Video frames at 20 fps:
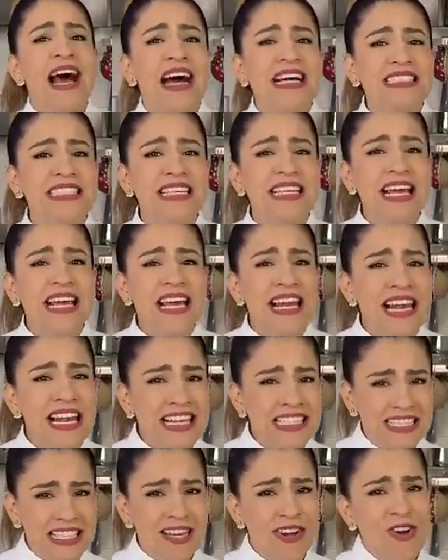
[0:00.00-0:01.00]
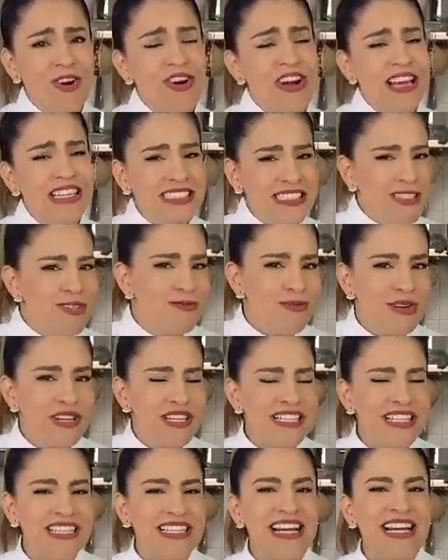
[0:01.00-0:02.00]
Así que les tengo esta super
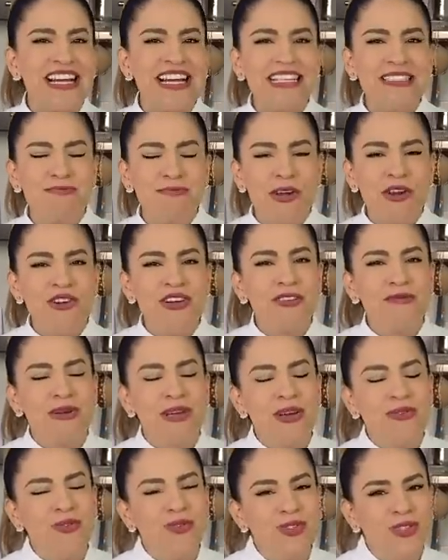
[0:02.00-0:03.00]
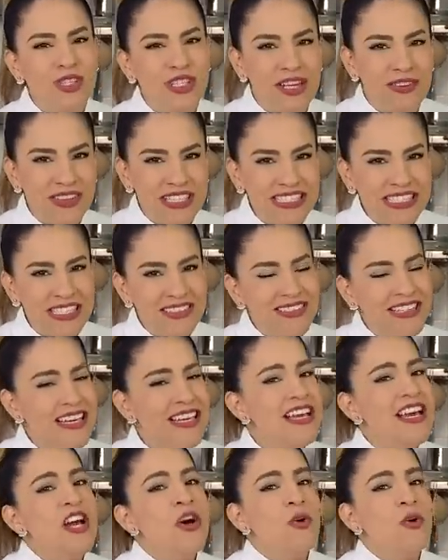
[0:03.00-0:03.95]
receta que espero les vaya a funcionar bastante